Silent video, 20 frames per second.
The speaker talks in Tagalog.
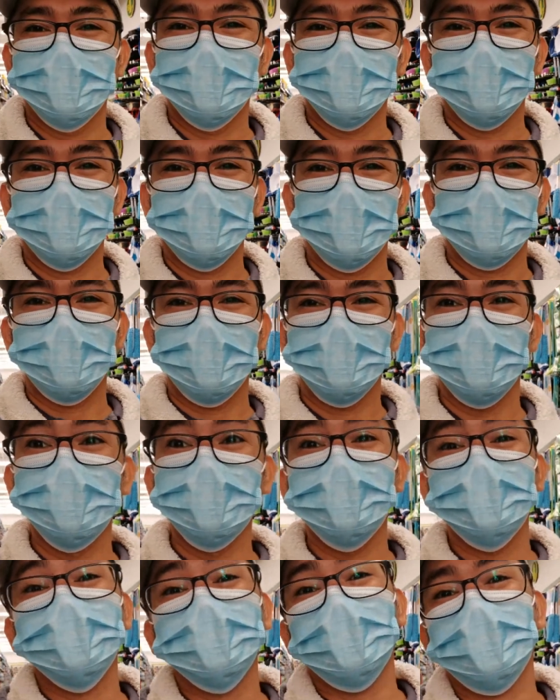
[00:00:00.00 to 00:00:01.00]
uh,
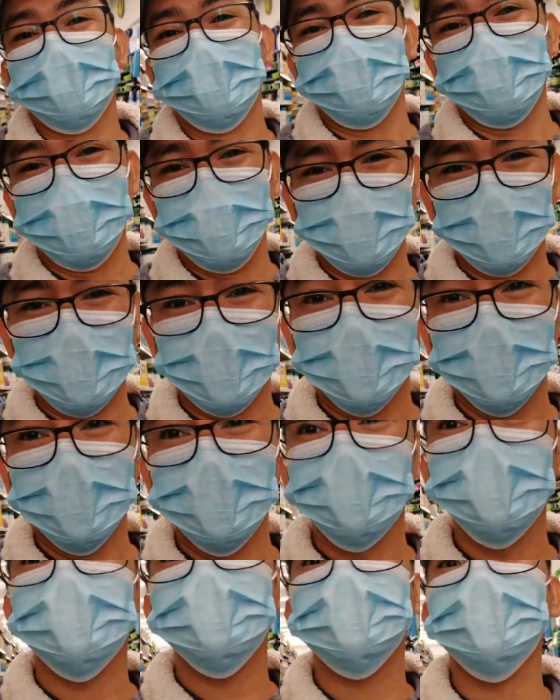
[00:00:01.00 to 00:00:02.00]
Unitop or
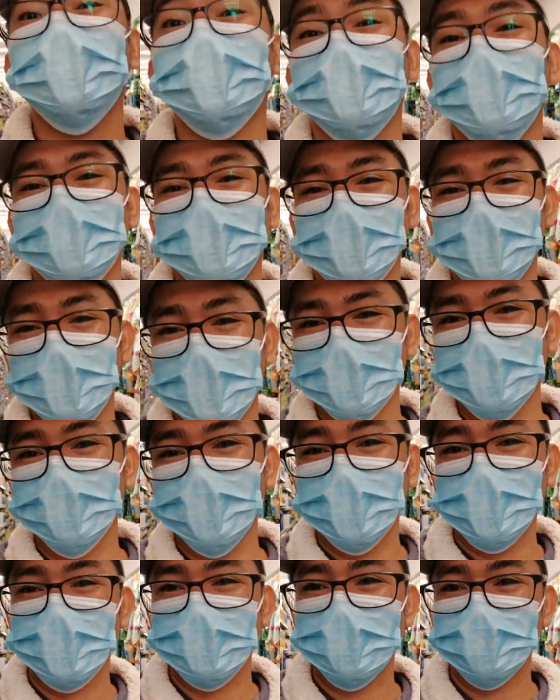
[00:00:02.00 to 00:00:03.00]
New Star sa
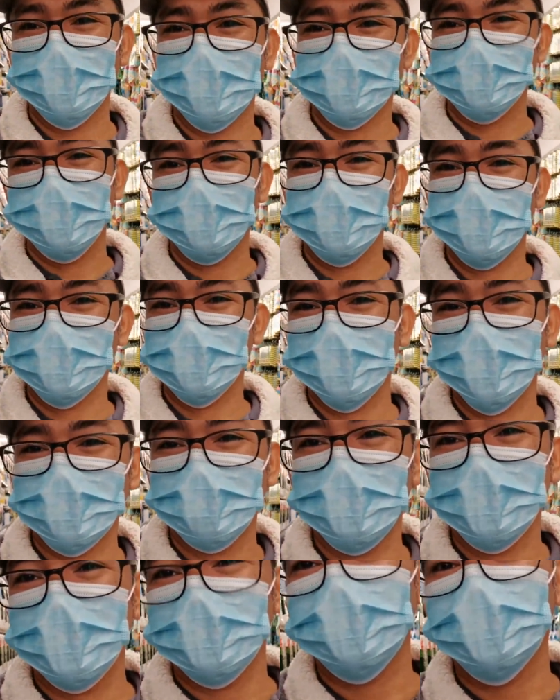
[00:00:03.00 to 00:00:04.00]
Laguna so
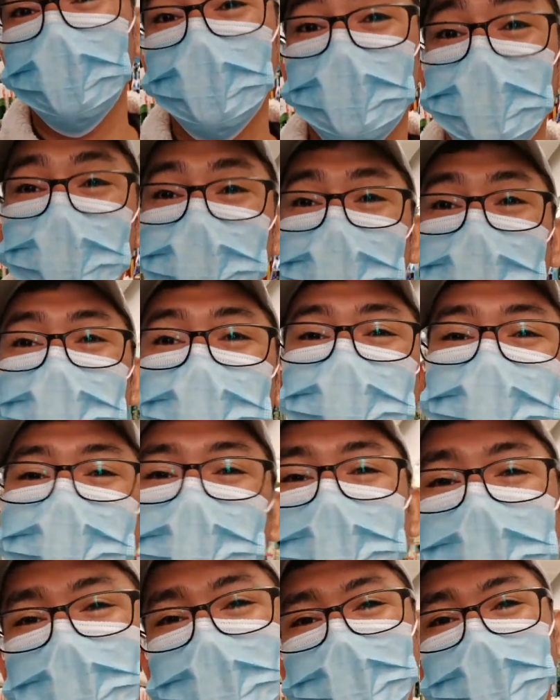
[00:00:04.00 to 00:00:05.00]
medyo
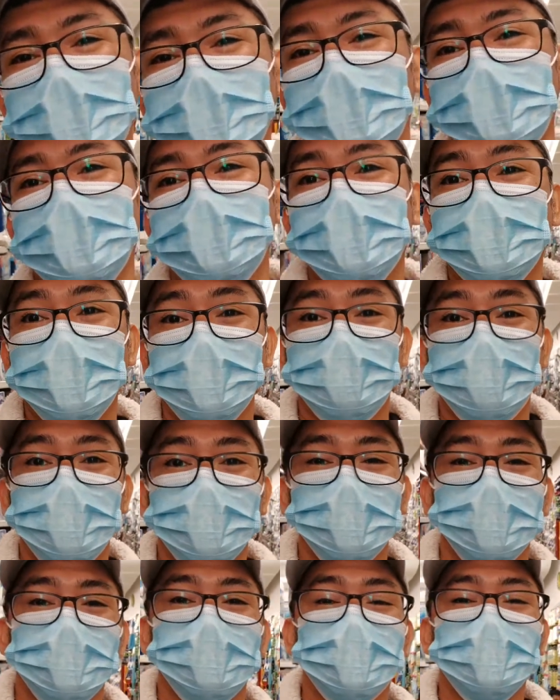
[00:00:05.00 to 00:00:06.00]
cheap
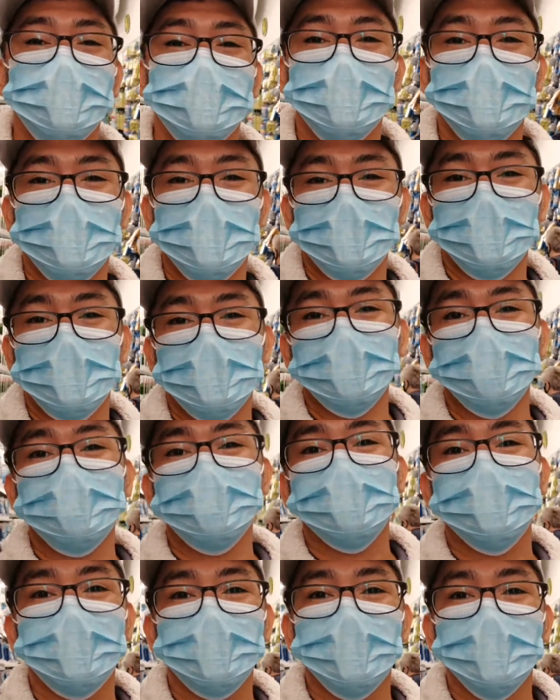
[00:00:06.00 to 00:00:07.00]
yung uh,
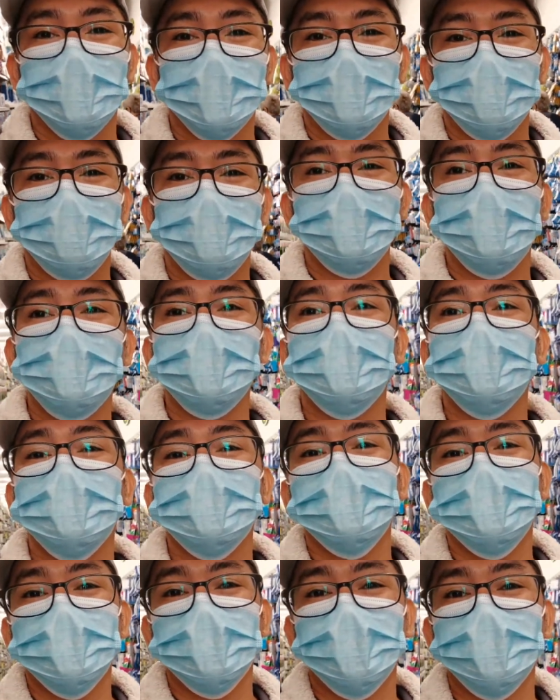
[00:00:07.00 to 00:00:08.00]
bilihin
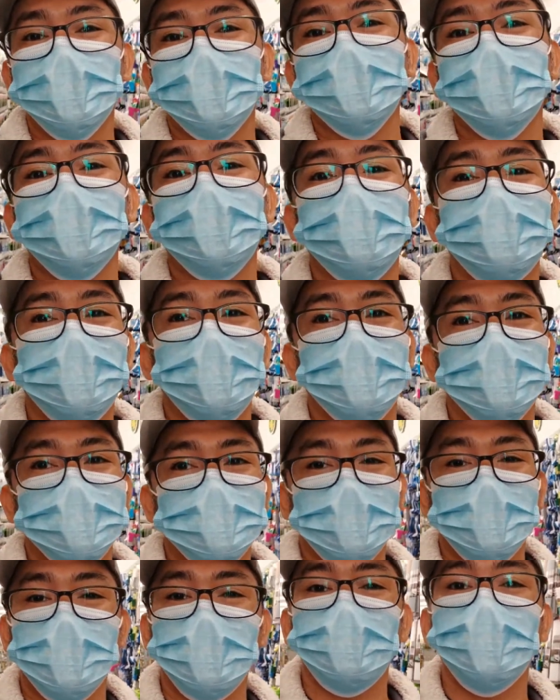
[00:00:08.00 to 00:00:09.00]
dito compare
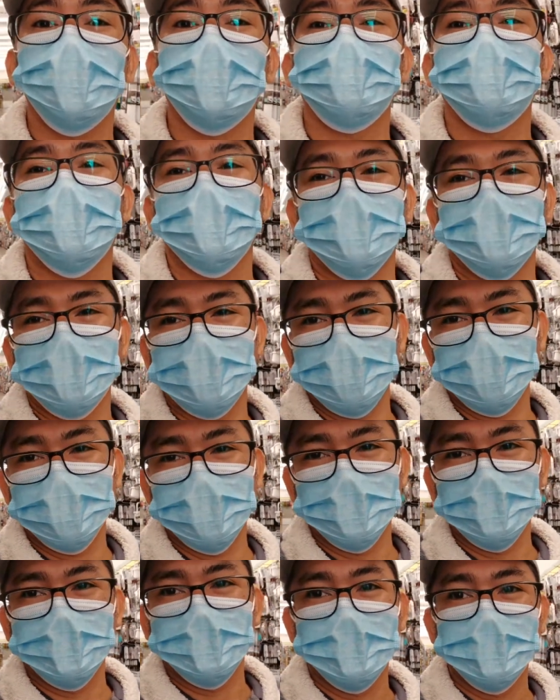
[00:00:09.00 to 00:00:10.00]
sa Walmart
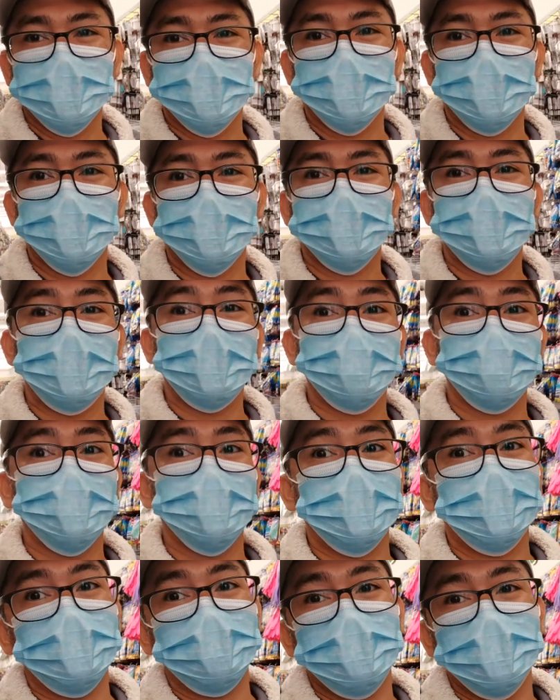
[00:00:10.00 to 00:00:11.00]
so daan
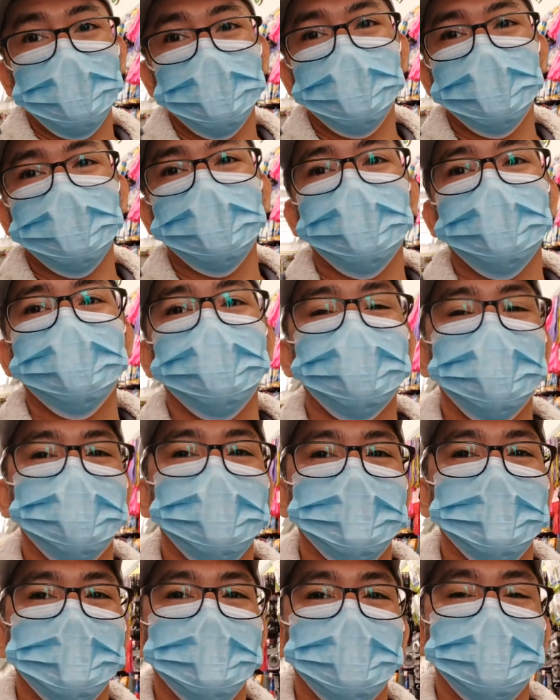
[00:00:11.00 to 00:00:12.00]
muna kami dito
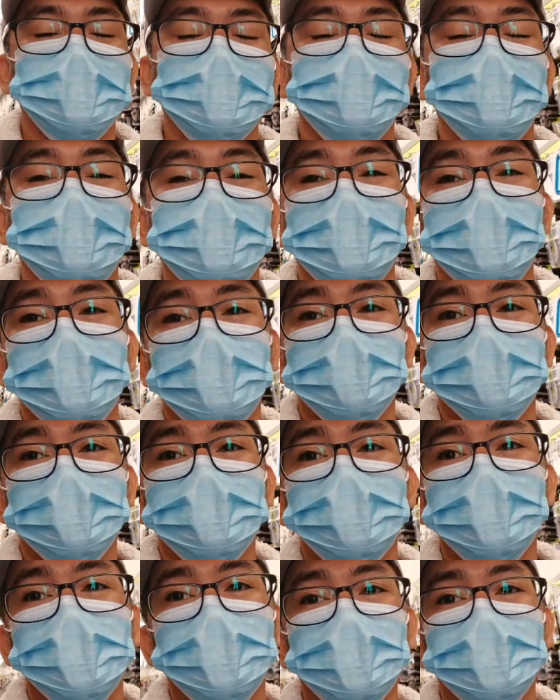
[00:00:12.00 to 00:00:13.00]
and then later
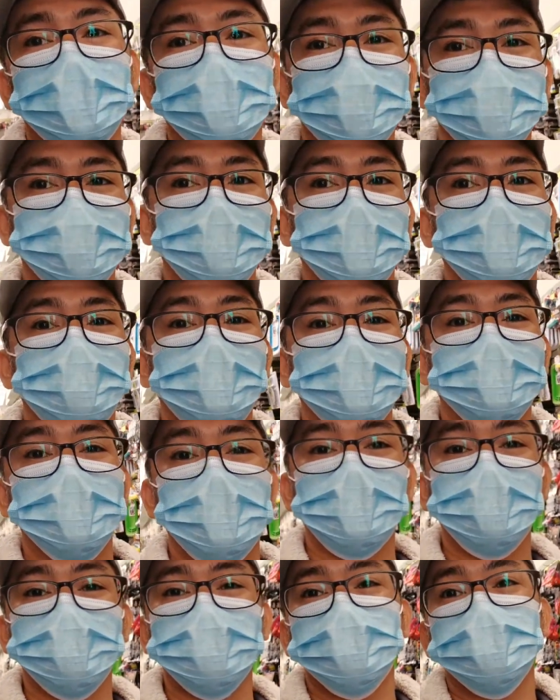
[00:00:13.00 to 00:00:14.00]
siguro pag may
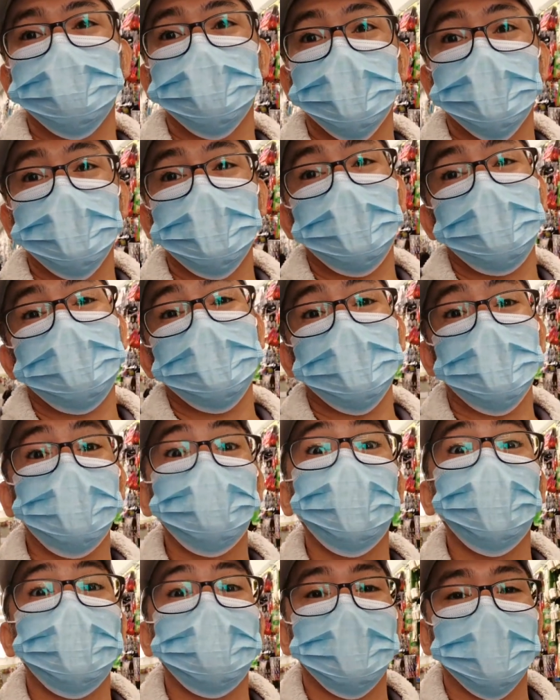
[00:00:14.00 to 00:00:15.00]
time punta kami ng
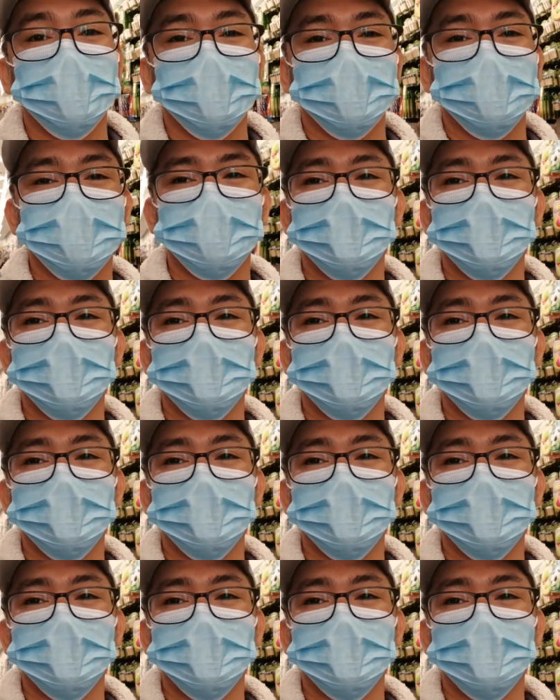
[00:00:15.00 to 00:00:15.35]
Walmart.